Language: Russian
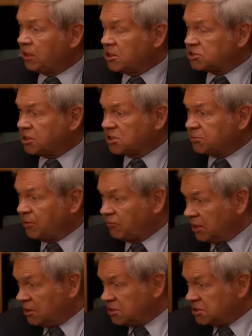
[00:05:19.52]
конечно,
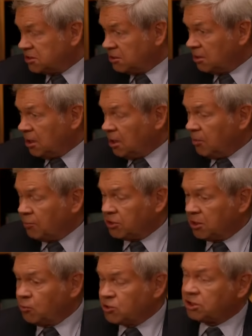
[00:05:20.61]
размывается, да,
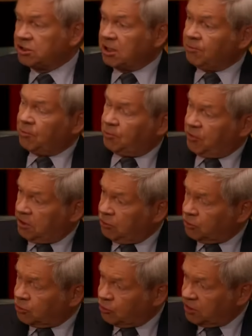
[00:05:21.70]
потому что там
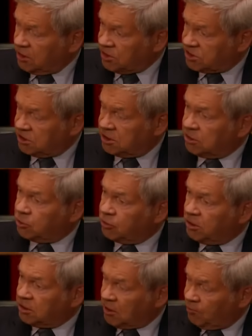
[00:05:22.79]
идут другие языки,
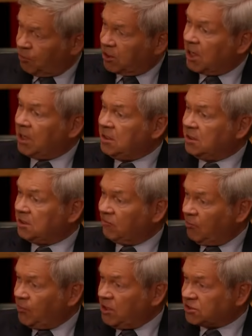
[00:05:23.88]
другие там
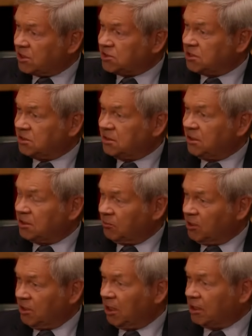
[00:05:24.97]
праиндоевропейские языки
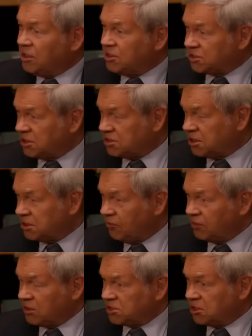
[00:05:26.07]
там, или арийские языки.
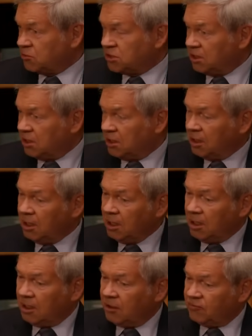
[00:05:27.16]
Ведь на самом деле
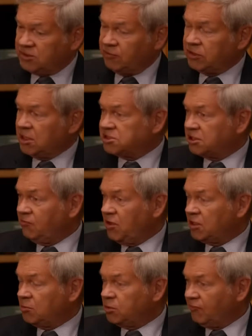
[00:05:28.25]
а, в XIX
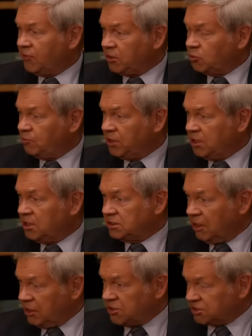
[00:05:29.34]
веке было в ходу
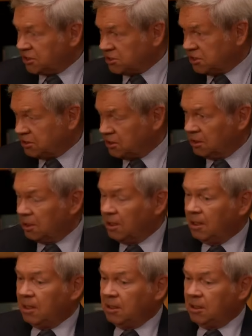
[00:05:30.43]
понятие арийские языки.
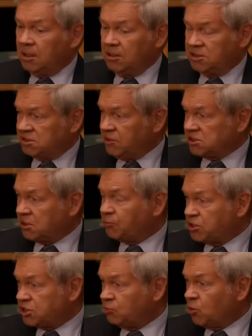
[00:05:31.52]
И известно,
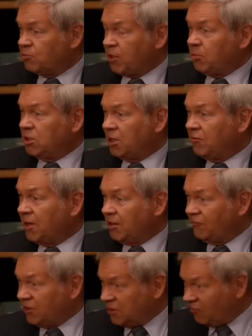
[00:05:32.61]
почему их переименовали
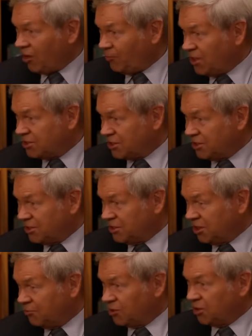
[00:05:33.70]
в индоевропейские
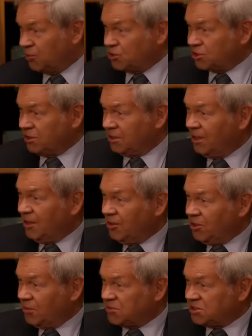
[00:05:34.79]
языки, потому что
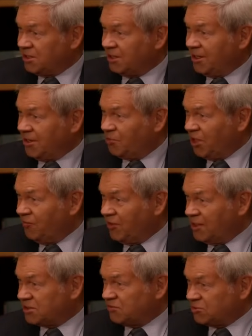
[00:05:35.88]
немцы
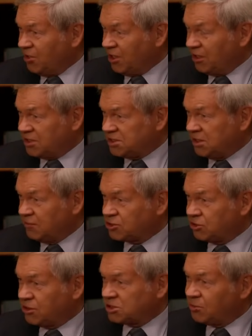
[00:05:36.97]
появились весьма агрессивно,
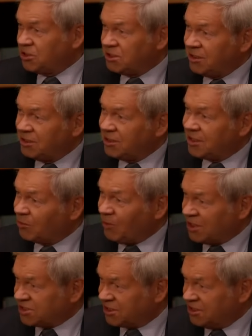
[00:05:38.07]
что должны быть
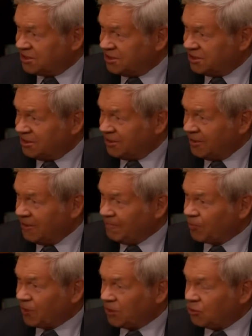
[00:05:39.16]
индогерманские языки.
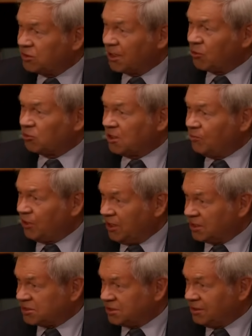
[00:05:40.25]
Да. Тут народ
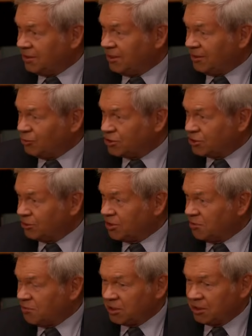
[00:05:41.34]
напрягся,
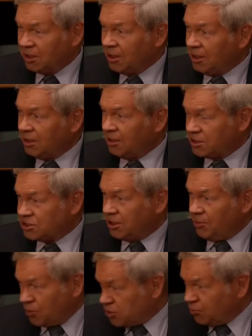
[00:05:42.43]
ученый мир, и
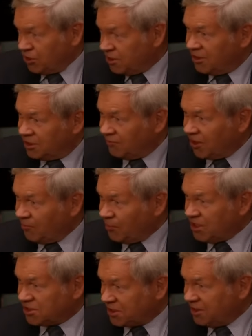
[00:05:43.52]
решили, пусть будет
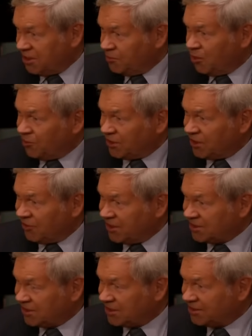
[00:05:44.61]
индоевропейские, не да. будем
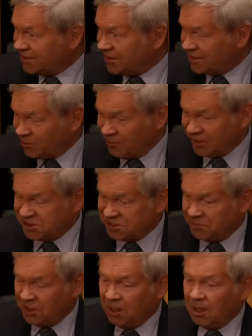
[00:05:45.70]
отдавать это дело
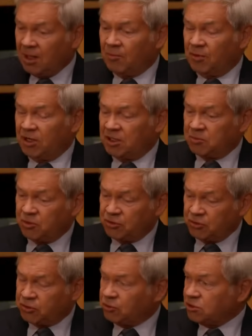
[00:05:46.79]
германцам. Поэтому
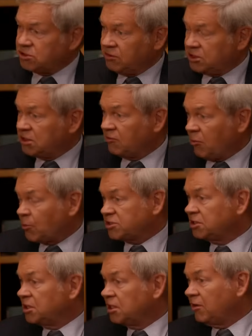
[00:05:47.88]
тут тоже ведь это вопрос
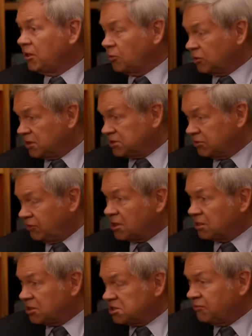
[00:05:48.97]
о договоренности. Ведь
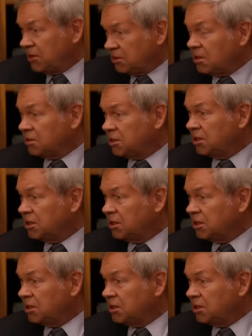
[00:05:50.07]
как называть, как